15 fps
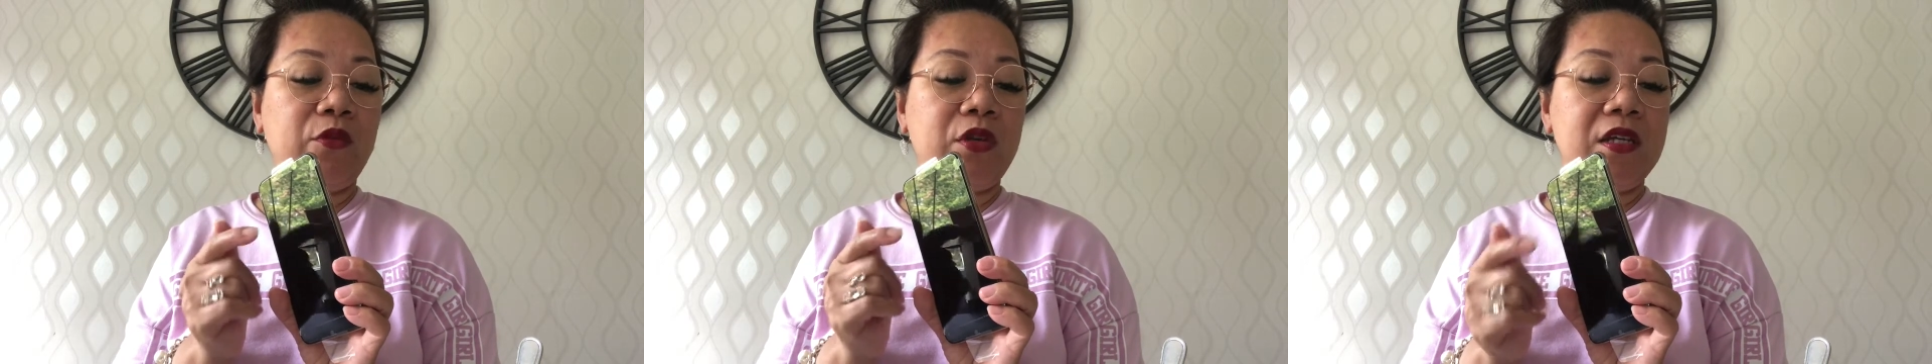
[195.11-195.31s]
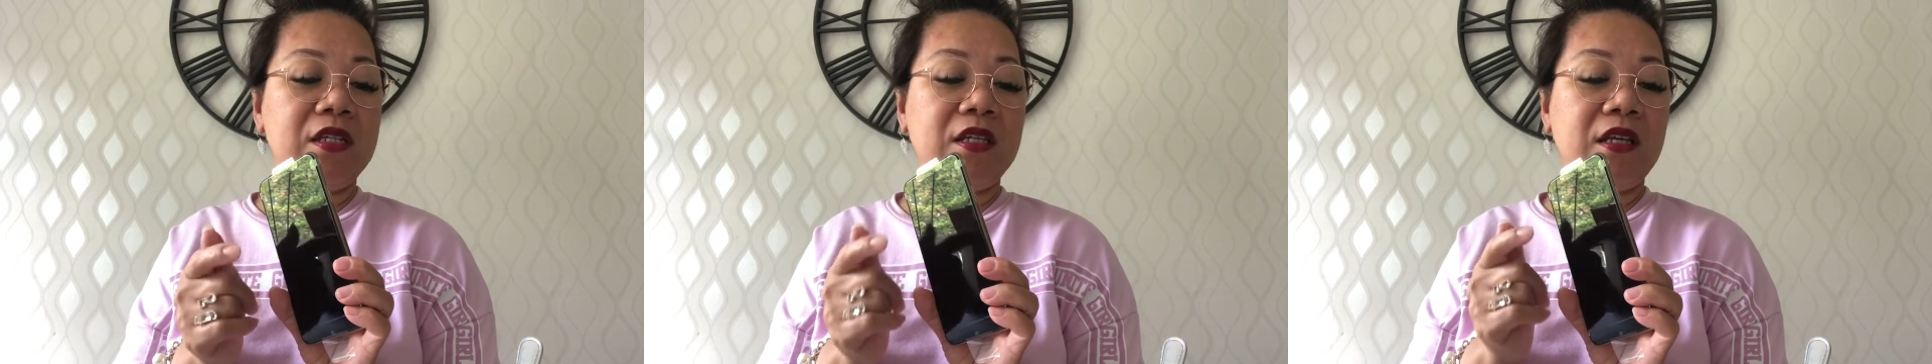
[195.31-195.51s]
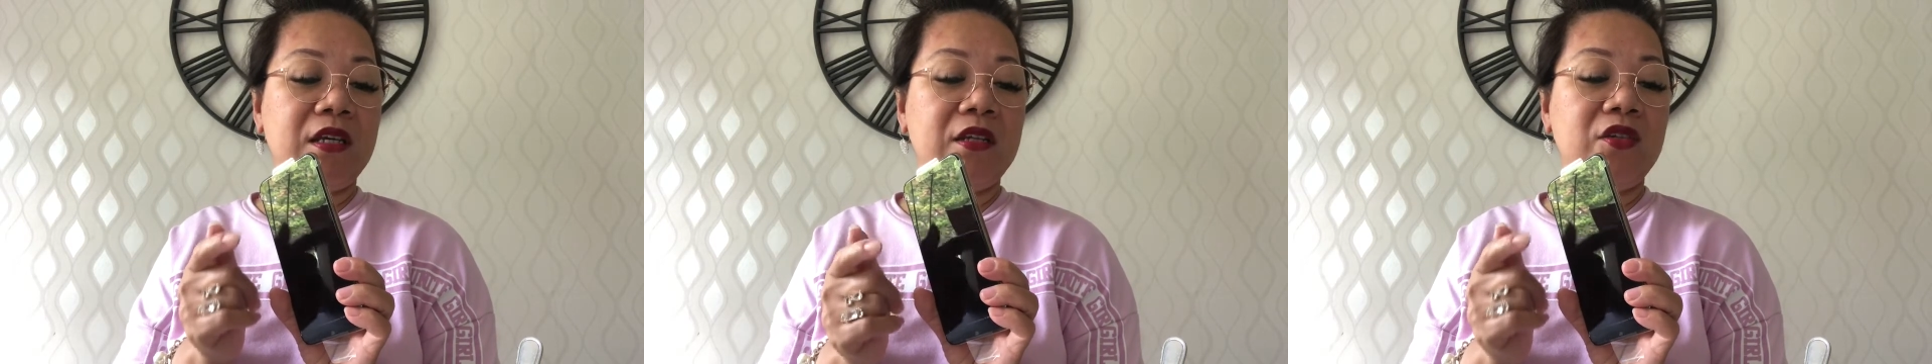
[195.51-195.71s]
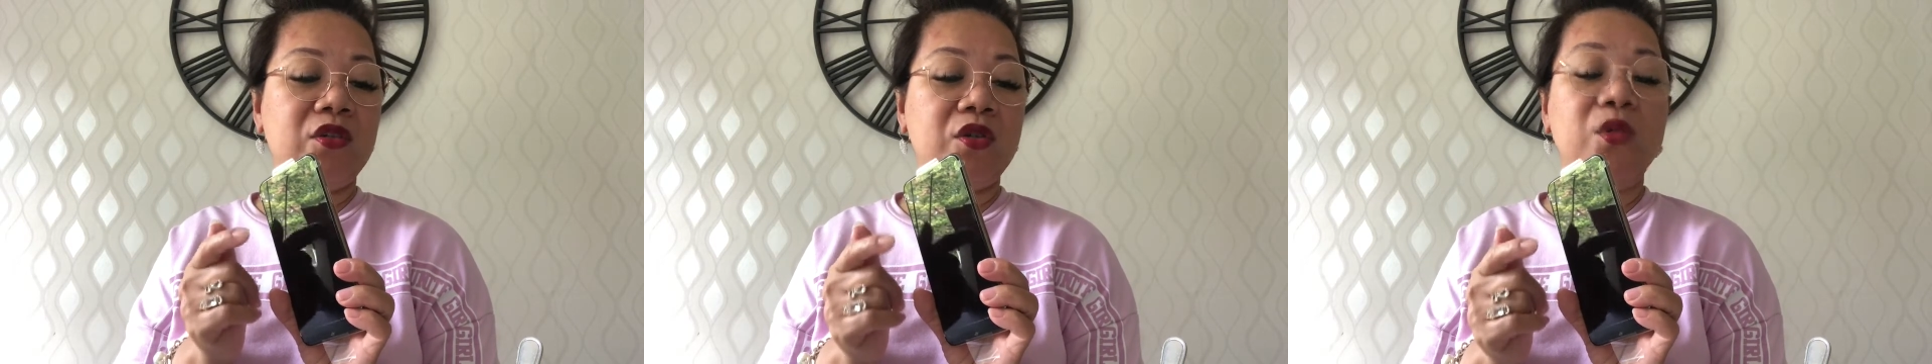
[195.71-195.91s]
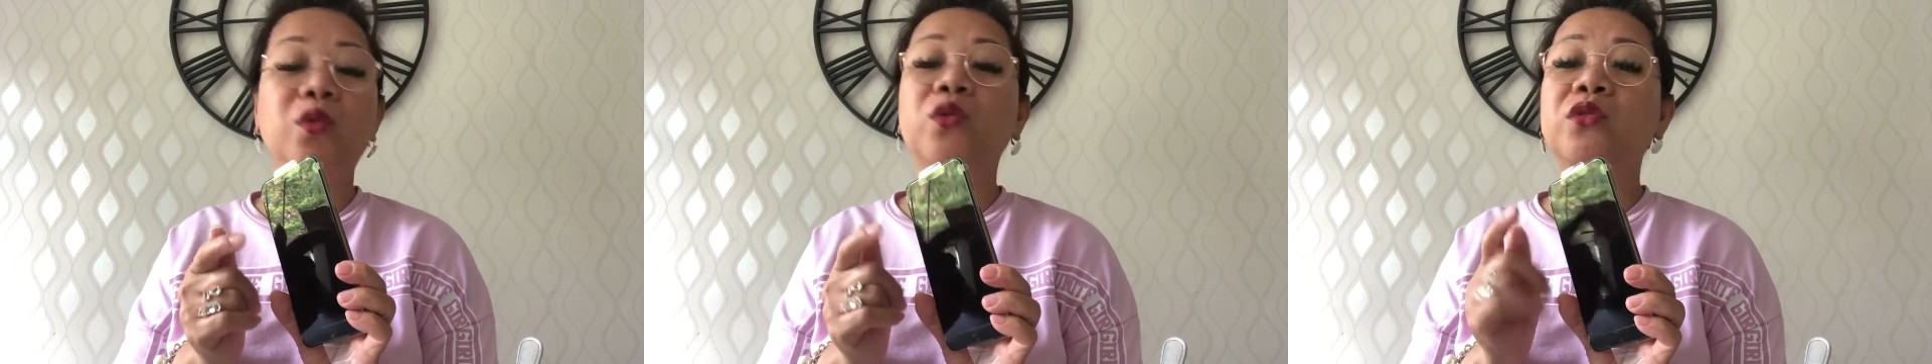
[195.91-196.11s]
easy get
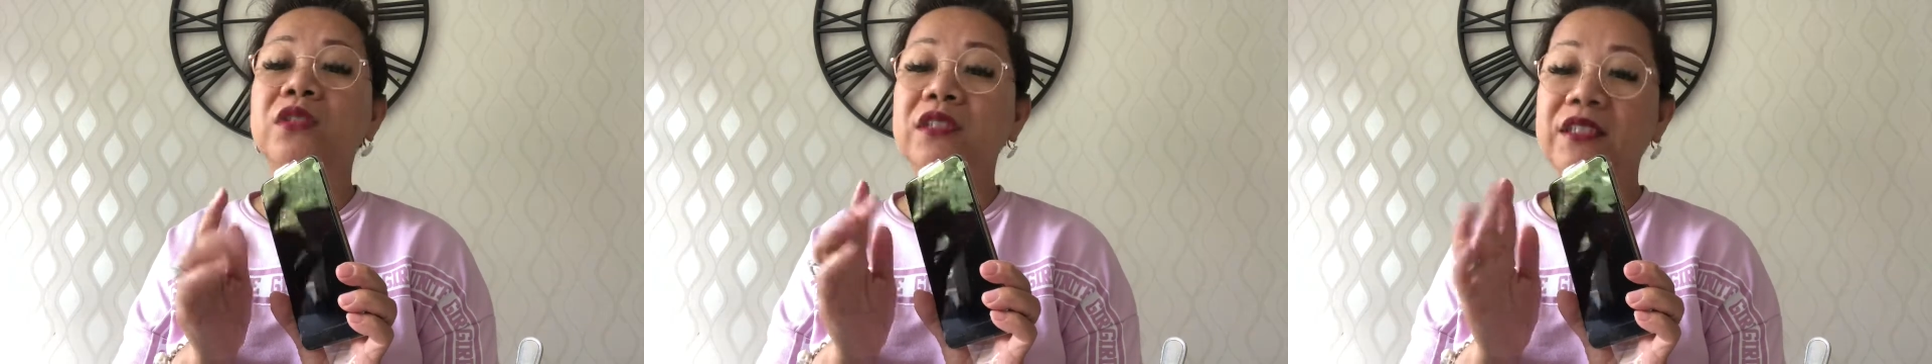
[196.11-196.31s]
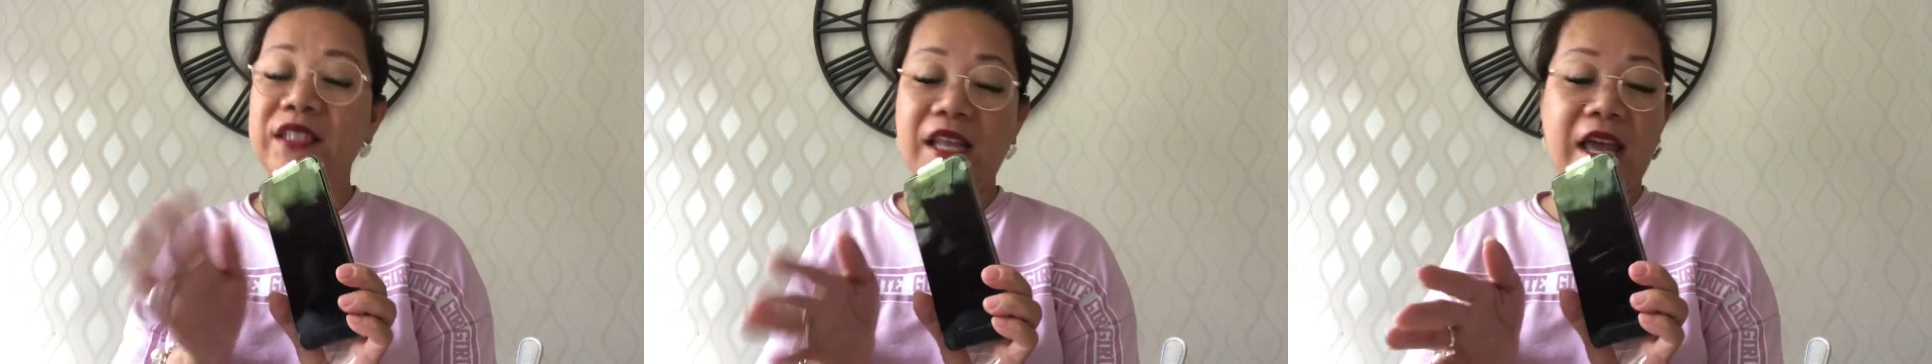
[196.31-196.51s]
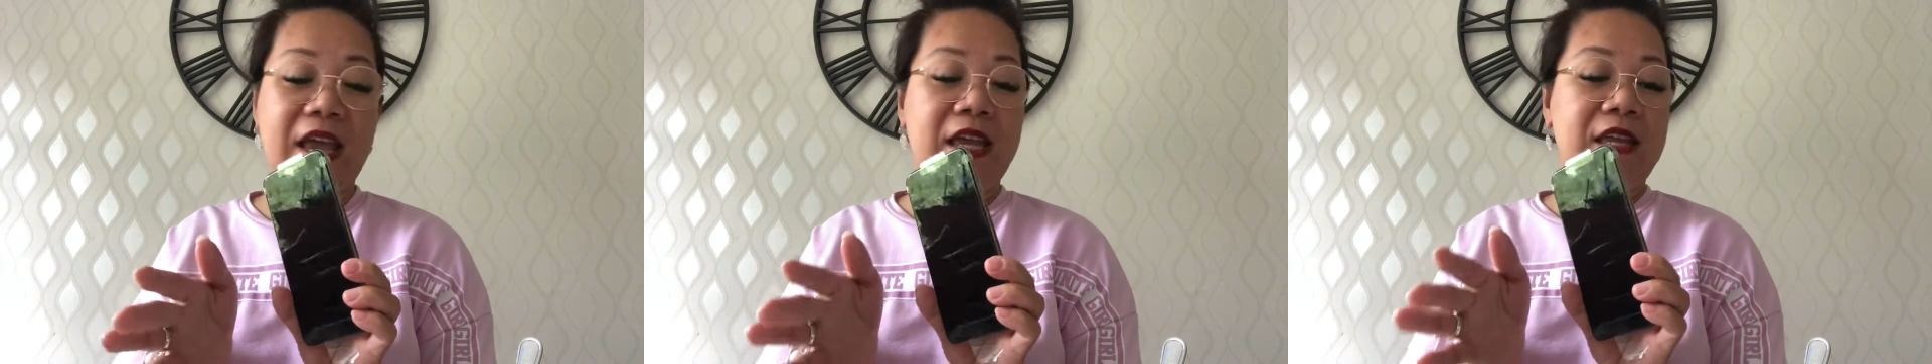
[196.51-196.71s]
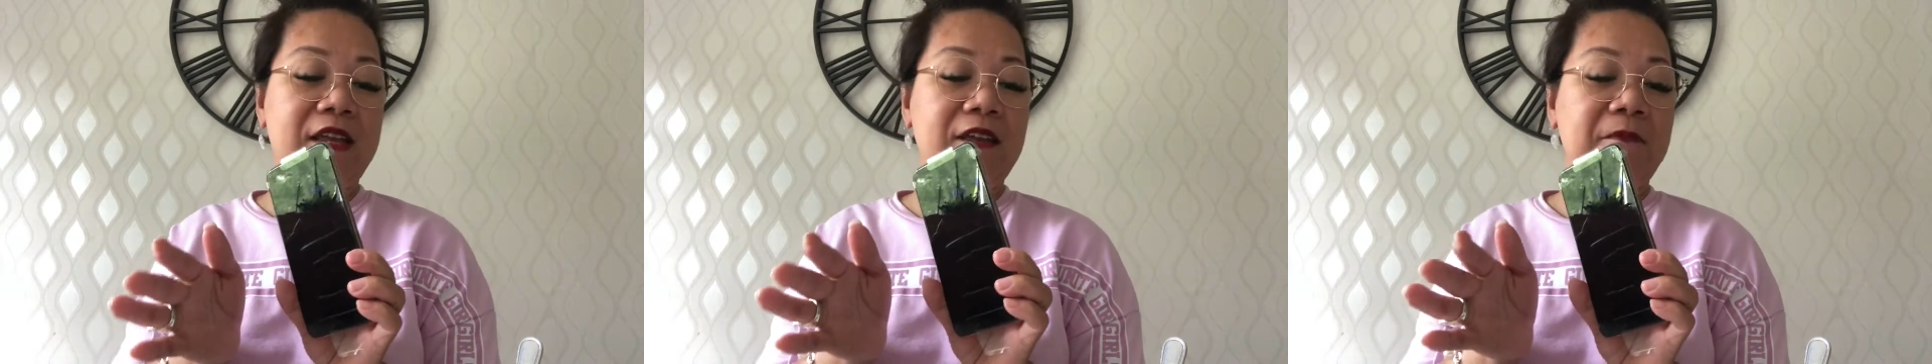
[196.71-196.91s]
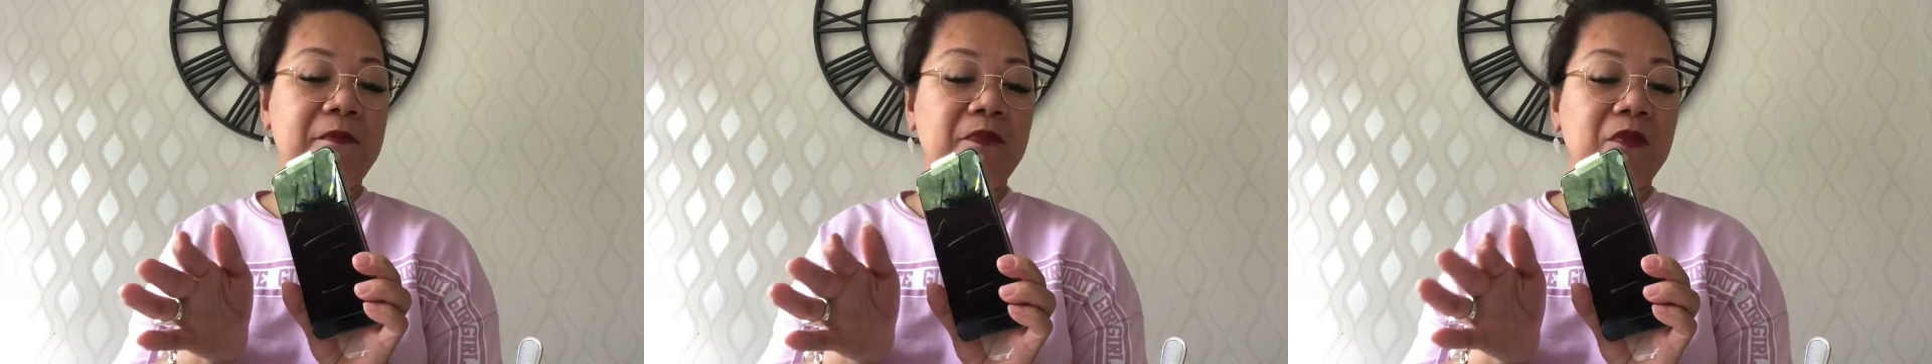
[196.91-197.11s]
through the day.